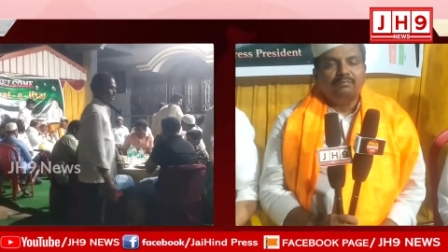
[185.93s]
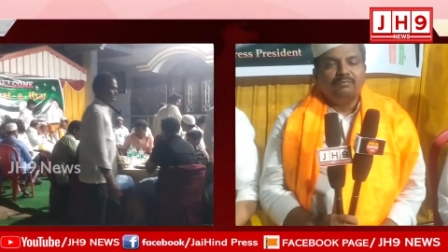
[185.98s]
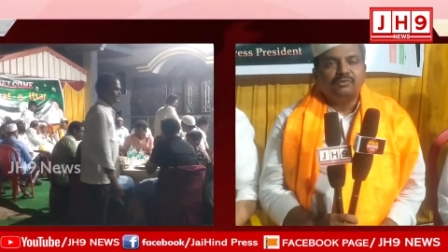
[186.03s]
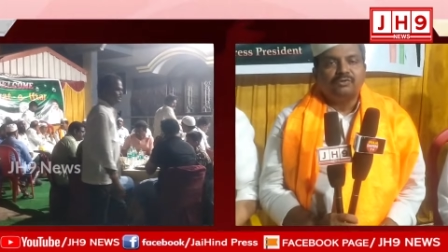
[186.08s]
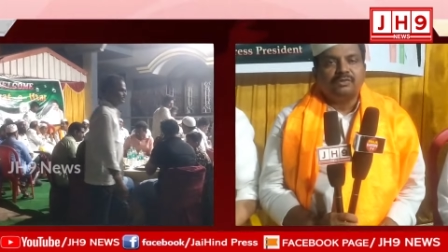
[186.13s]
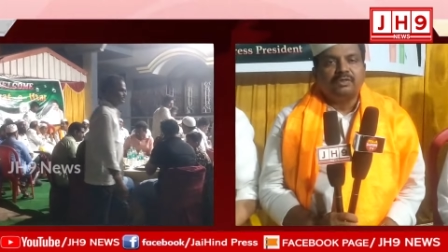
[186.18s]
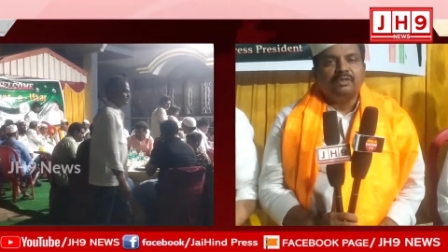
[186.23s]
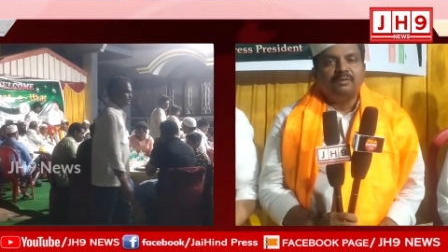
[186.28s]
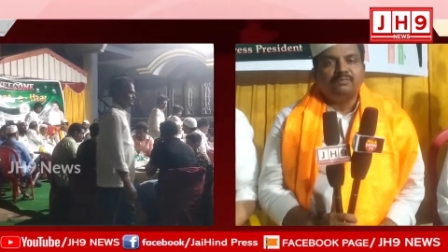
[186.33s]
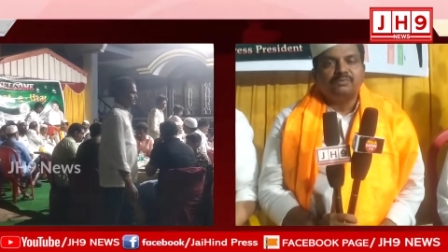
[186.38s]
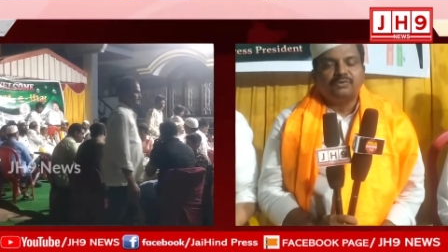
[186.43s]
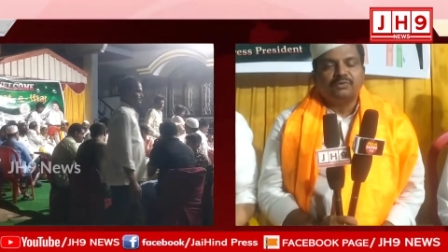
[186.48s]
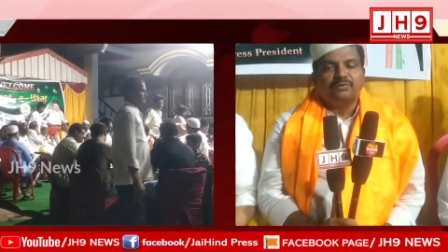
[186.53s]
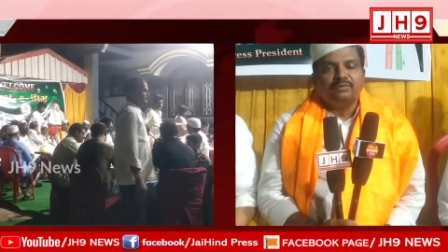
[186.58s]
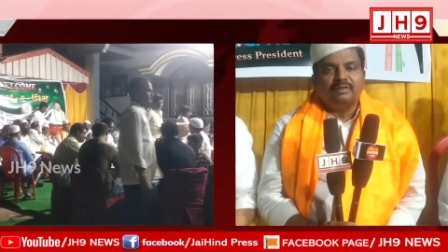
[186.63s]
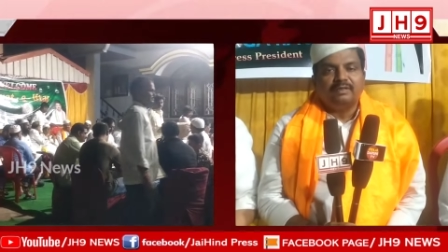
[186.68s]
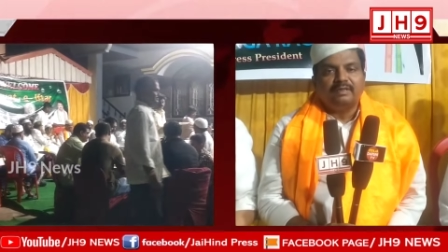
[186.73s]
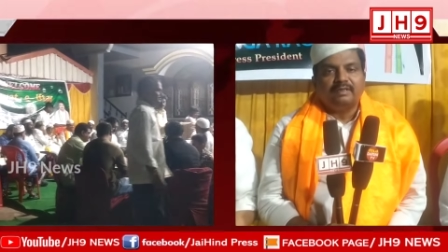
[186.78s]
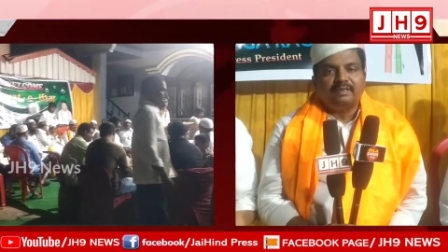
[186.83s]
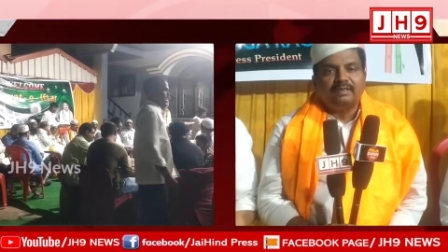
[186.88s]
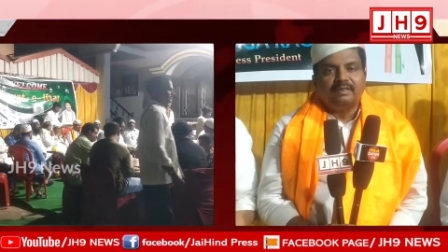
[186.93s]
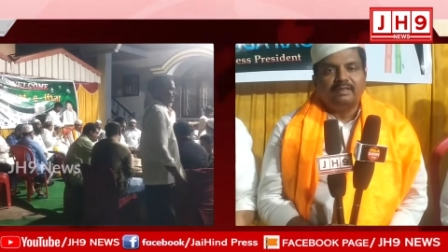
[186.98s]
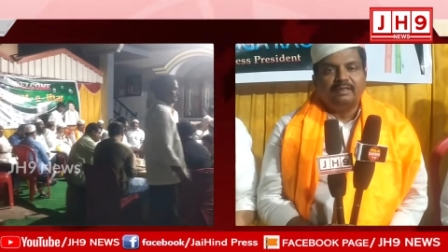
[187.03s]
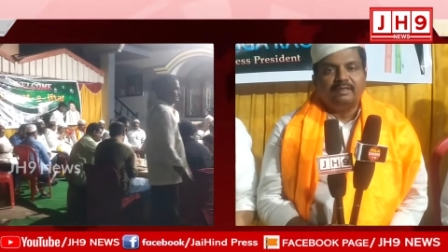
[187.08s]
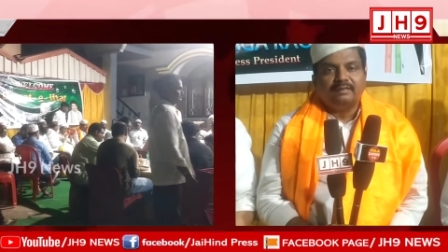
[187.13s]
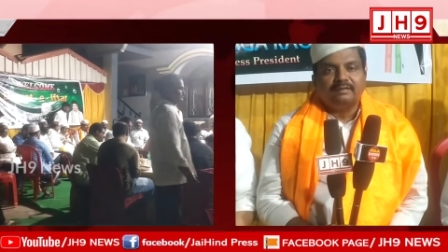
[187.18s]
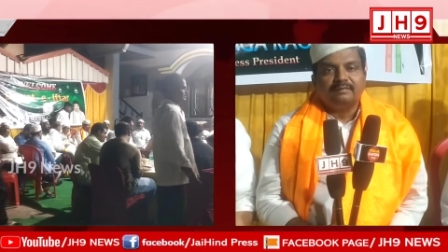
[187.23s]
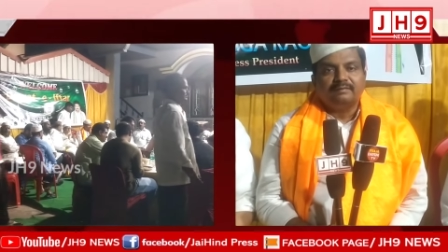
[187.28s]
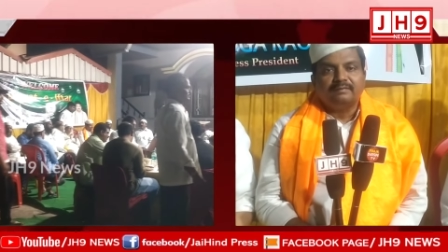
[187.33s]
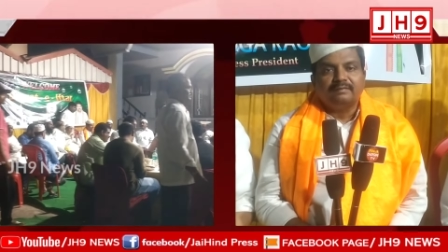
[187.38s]
ముస్లిం సోదరులకి
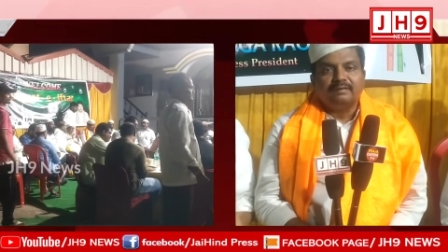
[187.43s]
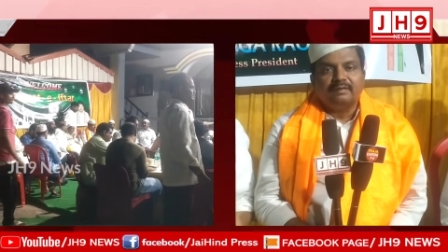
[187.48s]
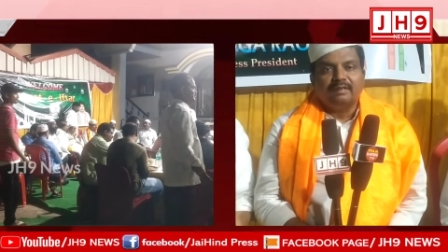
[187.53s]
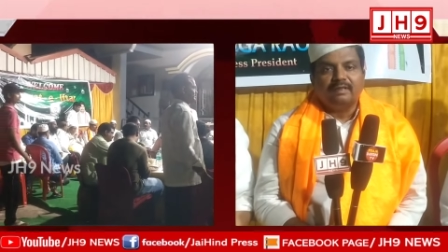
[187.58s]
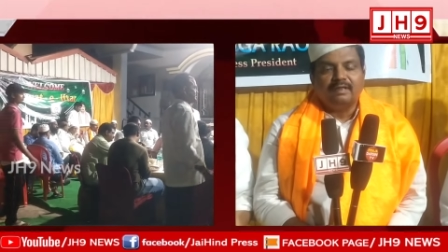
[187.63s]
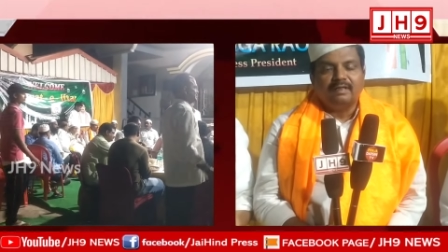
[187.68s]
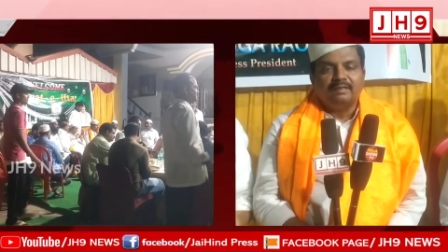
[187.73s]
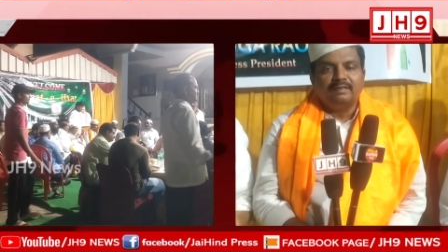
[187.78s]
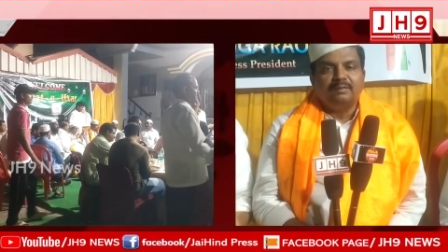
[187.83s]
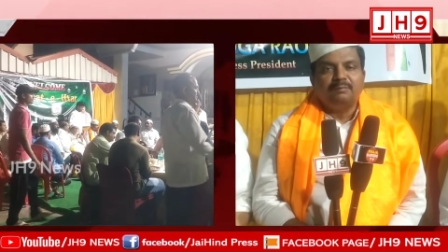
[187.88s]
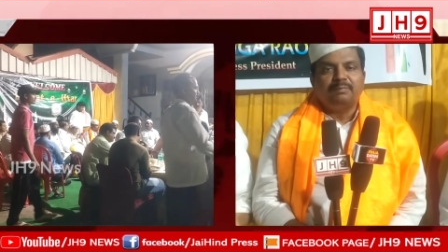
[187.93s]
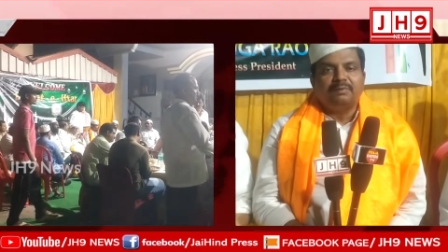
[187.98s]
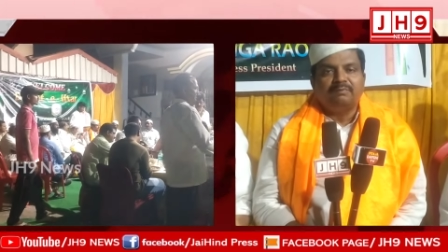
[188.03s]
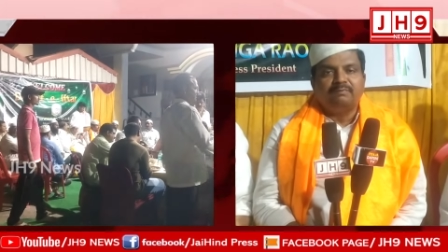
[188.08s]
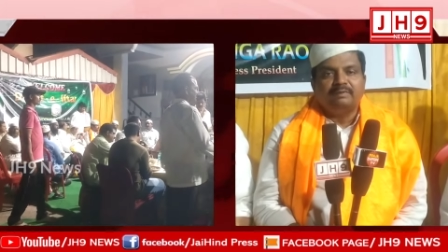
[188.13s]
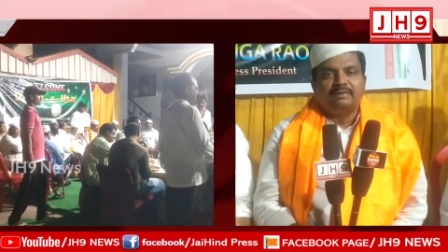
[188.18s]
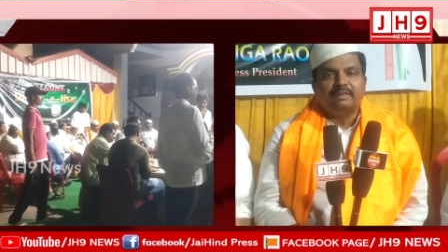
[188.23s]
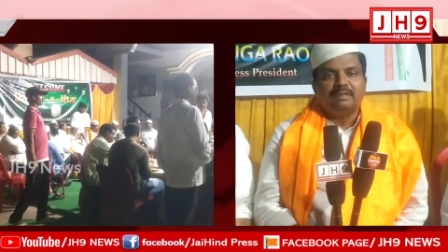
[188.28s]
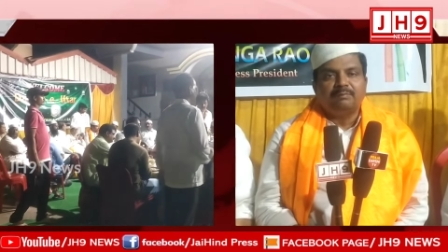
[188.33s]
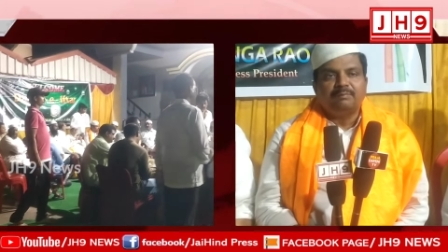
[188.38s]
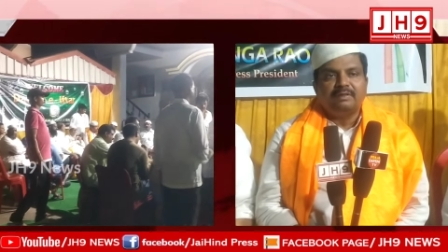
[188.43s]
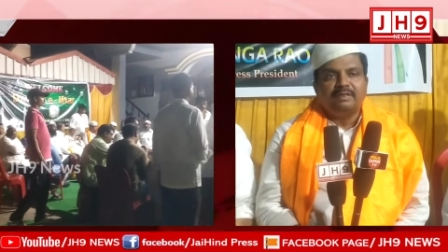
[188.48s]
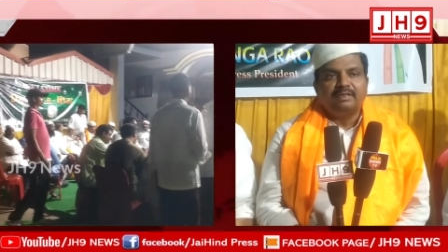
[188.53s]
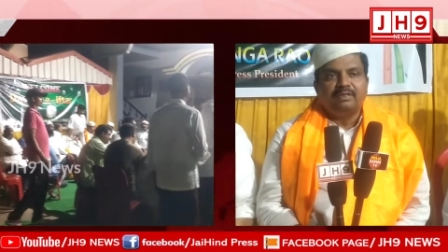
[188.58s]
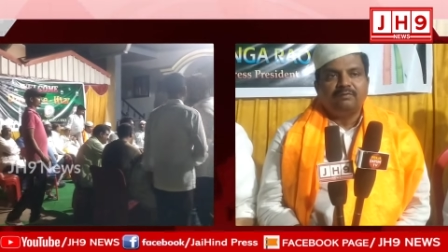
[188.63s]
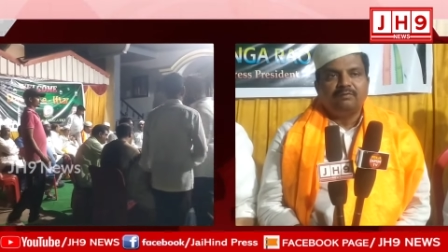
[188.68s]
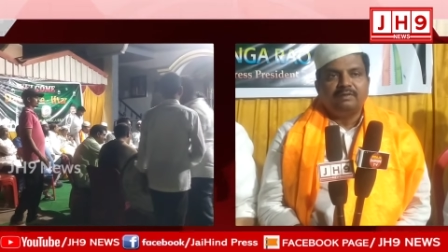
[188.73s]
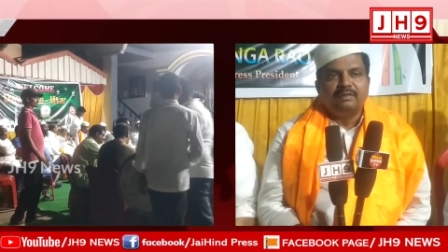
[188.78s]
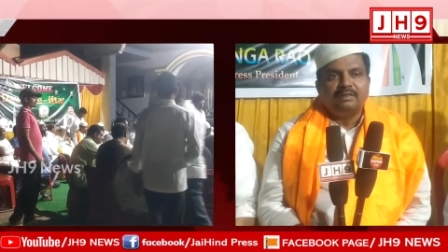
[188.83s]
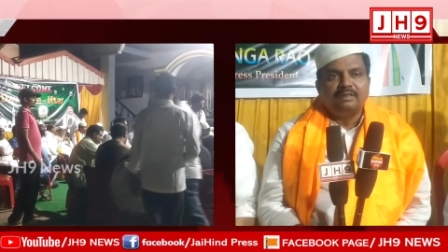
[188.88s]
అతి
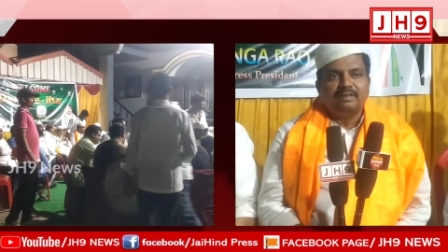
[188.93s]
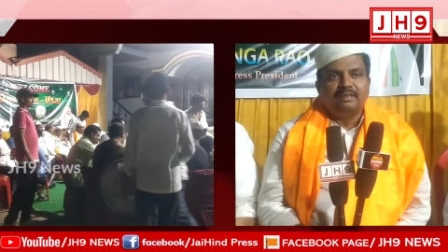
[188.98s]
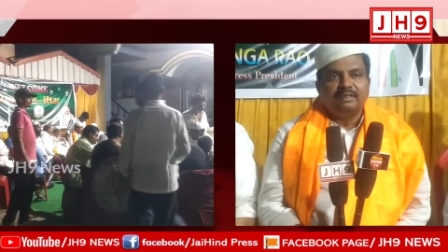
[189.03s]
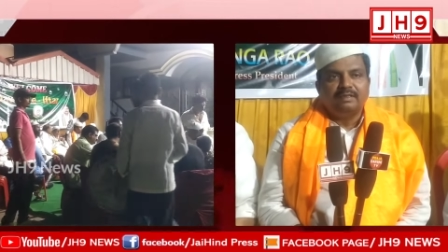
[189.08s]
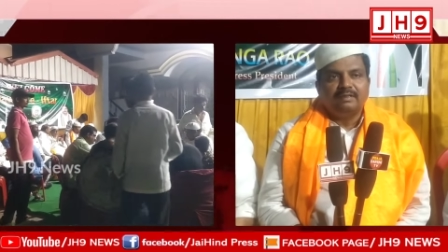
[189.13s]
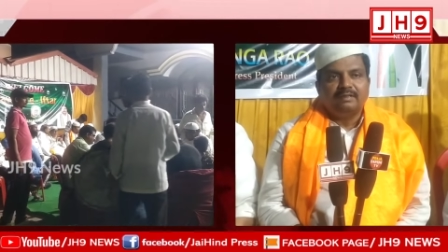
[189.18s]
పవిత్రమైనటువంటి